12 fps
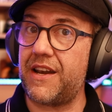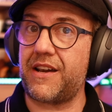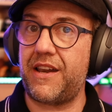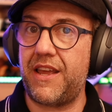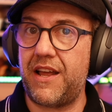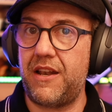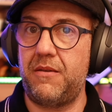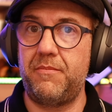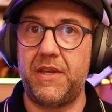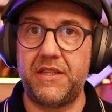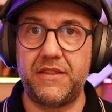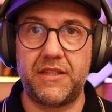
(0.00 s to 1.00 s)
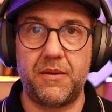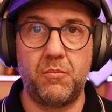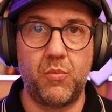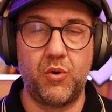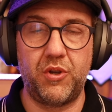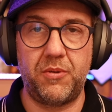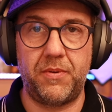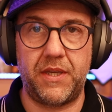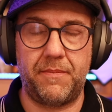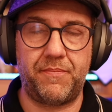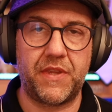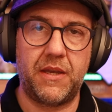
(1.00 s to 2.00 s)
realmente muy
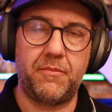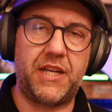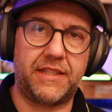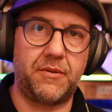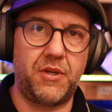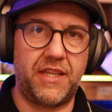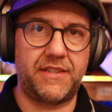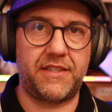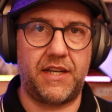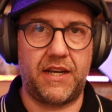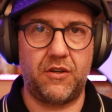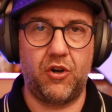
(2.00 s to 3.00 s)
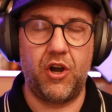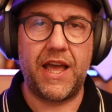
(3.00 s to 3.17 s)
bien. Mira, te voy a decir algo.